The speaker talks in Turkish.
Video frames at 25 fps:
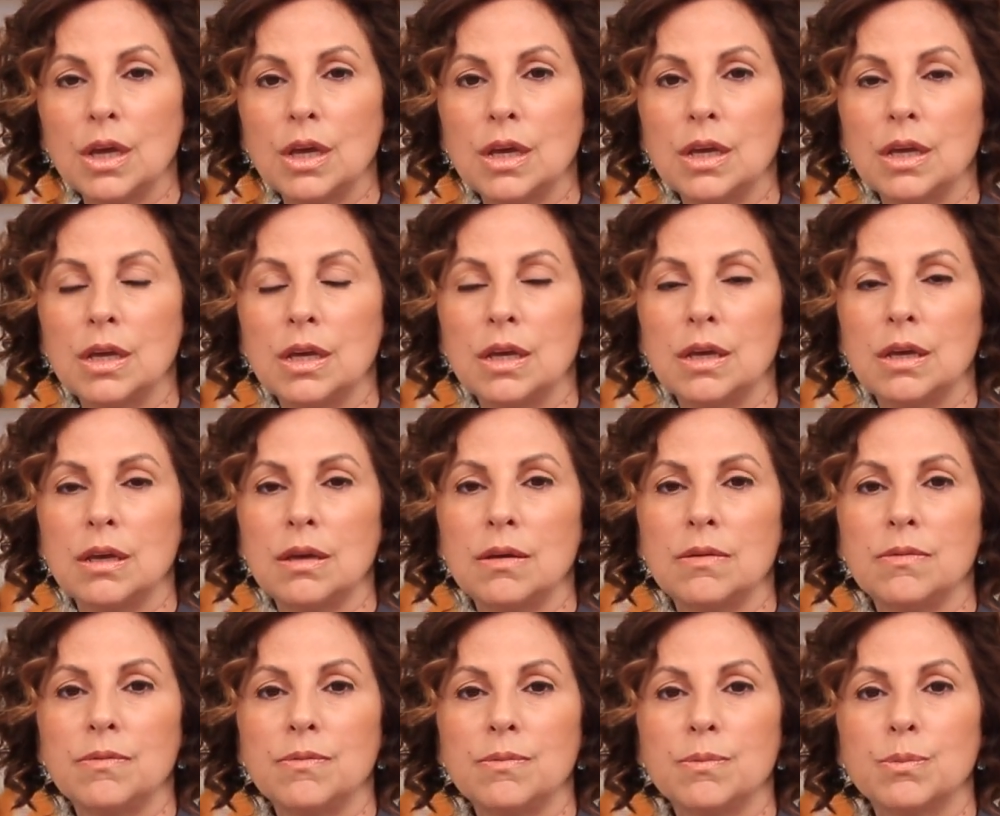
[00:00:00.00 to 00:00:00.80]

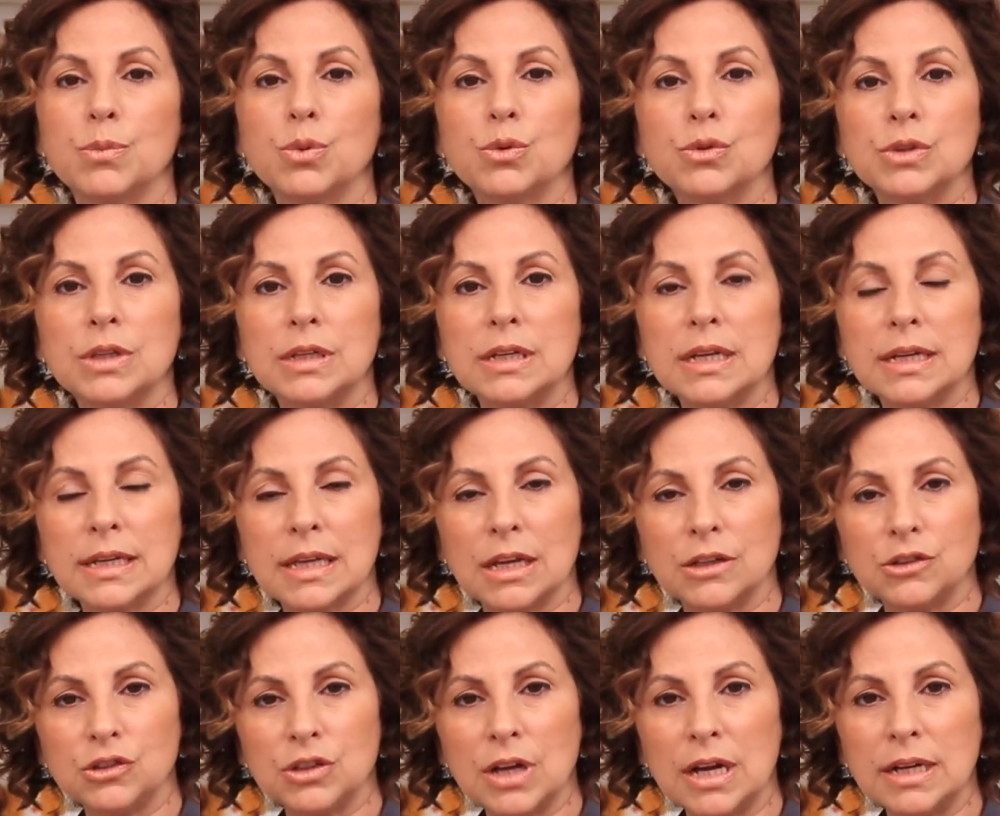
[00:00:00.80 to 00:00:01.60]
Ee, bunlara
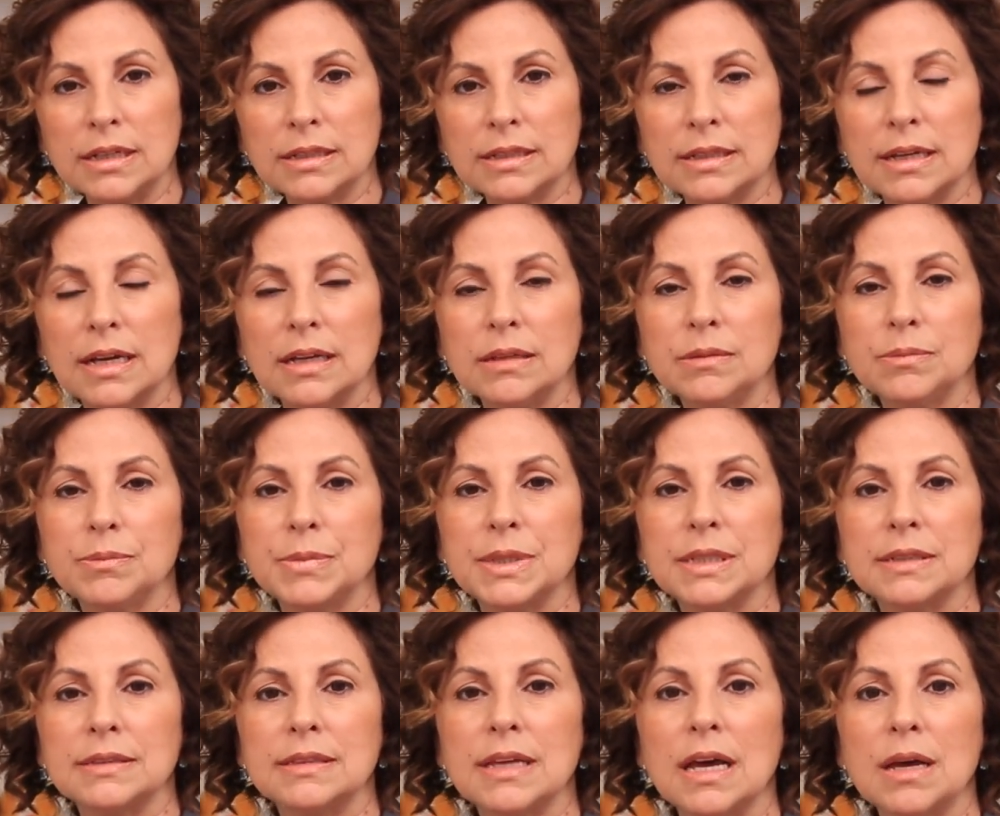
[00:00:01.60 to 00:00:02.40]

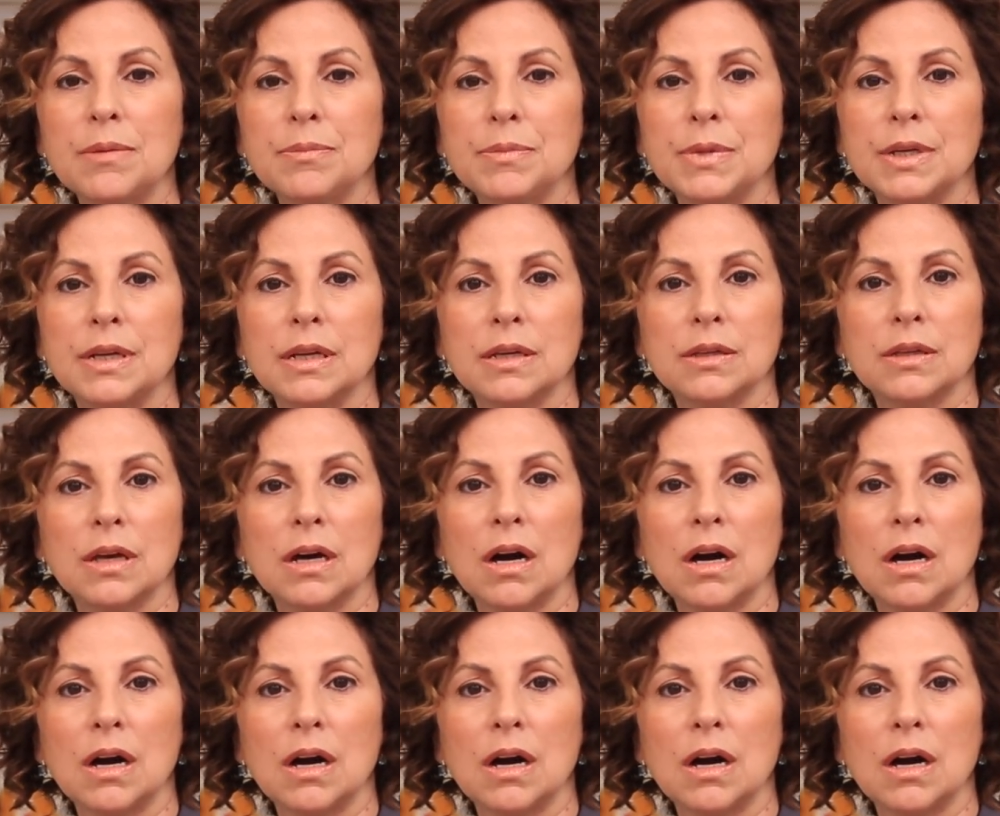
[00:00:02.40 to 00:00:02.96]
geçerken birdenbire